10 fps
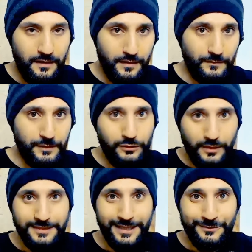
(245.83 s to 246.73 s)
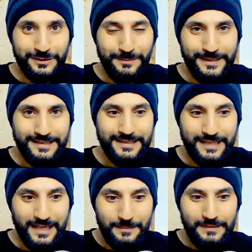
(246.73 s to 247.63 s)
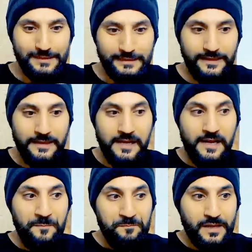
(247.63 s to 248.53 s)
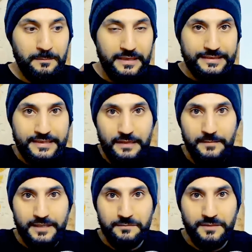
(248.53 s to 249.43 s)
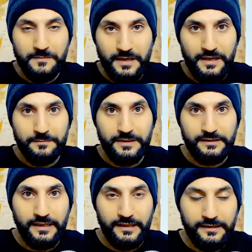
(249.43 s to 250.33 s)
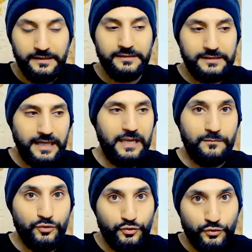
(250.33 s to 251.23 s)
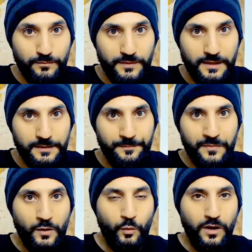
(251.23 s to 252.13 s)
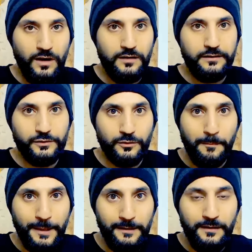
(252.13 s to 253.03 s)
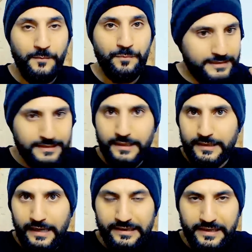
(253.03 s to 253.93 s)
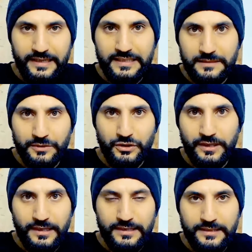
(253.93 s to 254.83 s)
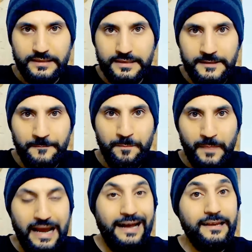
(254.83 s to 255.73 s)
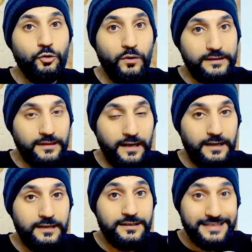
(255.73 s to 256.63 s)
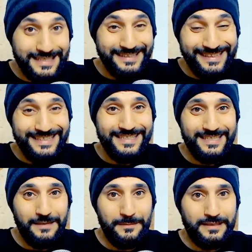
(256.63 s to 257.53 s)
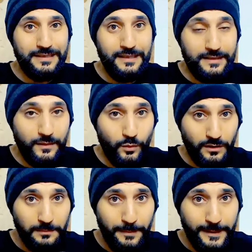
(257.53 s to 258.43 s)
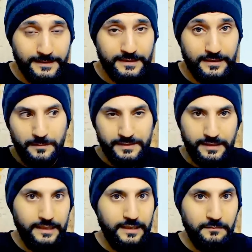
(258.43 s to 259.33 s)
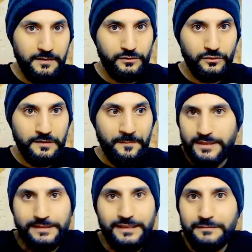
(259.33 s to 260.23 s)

هذا الفيديو ليس عن ووردبريس لذلك بدي انتقل بالسي ام اس بامكانك بالتاكيد تتعلم جمله ودروبال لذلك رح نركز بشكل اساسي على لغه على سي... اثنين سي ام اس اللي هن الووردبريس بتتعلم هدول 60% 70%